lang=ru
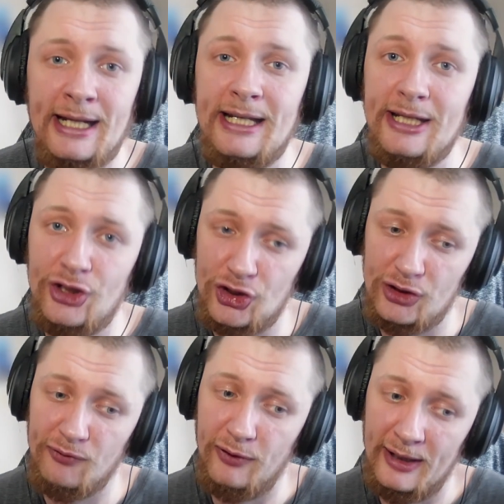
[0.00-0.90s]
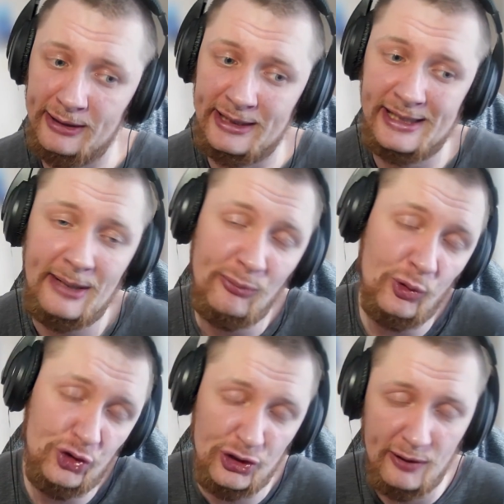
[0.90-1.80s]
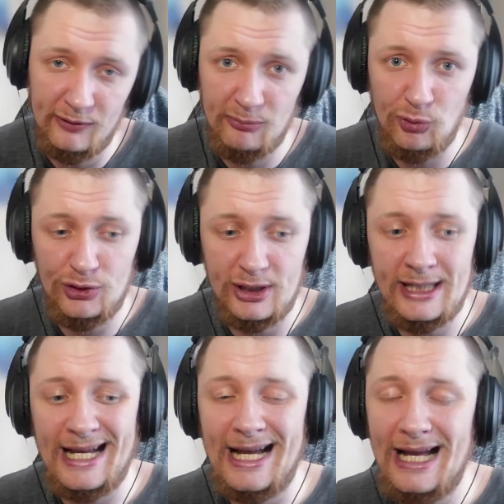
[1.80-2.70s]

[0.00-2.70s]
Лишенваль. Разработчики выпустили